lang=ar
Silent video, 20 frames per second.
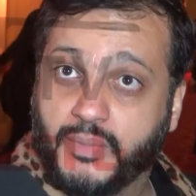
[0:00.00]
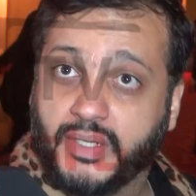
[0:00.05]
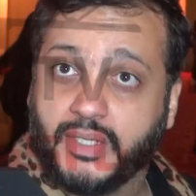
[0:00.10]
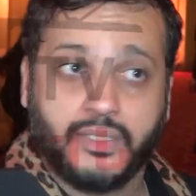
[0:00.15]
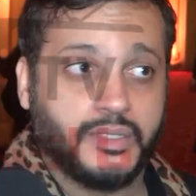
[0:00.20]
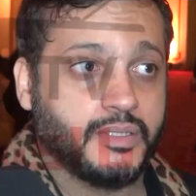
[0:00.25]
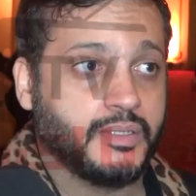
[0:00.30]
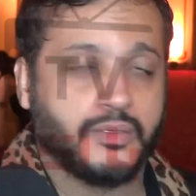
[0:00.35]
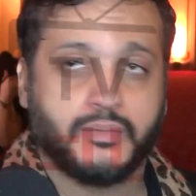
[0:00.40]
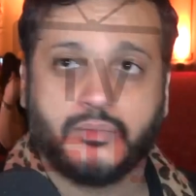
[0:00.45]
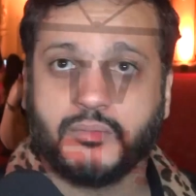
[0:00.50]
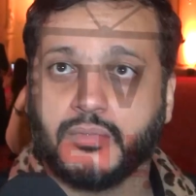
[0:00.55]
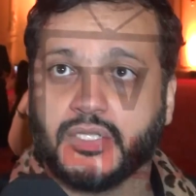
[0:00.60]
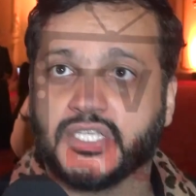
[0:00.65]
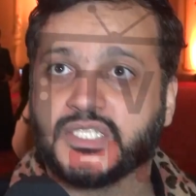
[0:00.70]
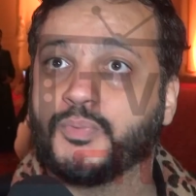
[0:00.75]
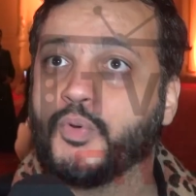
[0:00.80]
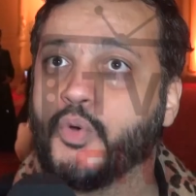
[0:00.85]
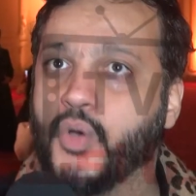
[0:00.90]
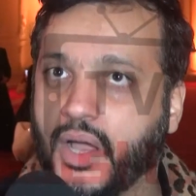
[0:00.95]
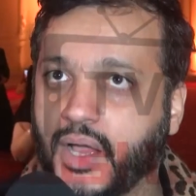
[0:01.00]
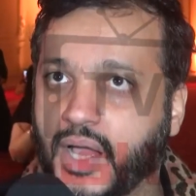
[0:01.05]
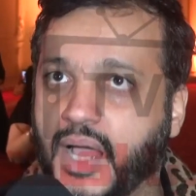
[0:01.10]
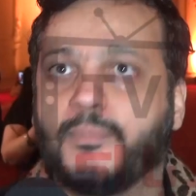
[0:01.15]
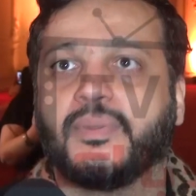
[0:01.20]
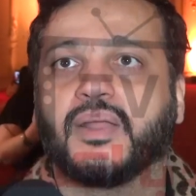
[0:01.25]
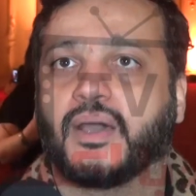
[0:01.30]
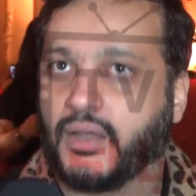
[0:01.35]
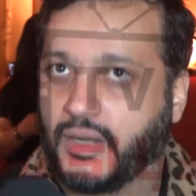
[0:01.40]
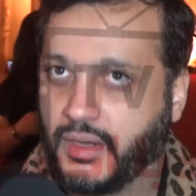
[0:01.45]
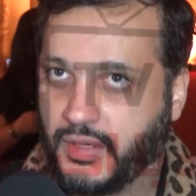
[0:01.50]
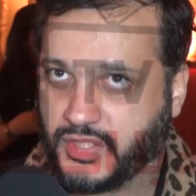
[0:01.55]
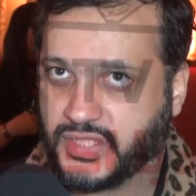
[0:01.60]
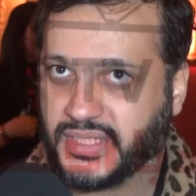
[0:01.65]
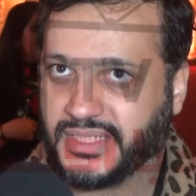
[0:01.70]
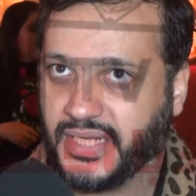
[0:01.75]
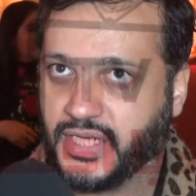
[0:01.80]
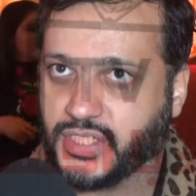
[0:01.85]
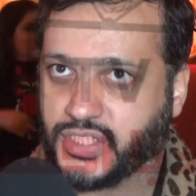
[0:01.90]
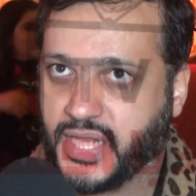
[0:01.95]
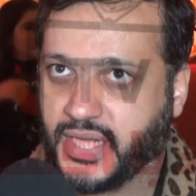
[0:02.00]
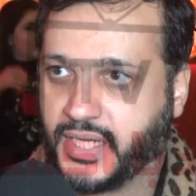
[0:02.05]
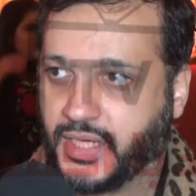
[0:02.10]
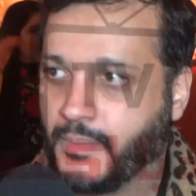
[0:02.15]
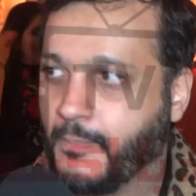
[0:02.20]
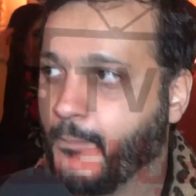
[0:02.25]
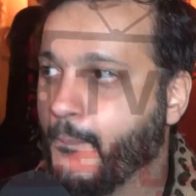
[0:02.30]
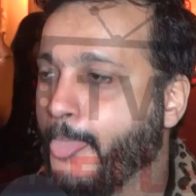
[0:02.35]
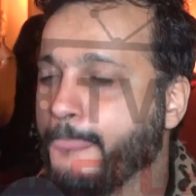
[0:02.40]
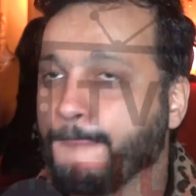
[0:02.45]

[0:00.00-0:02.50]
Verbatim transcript: من اسبوع قبل قرار الاستاذ هاني شاكر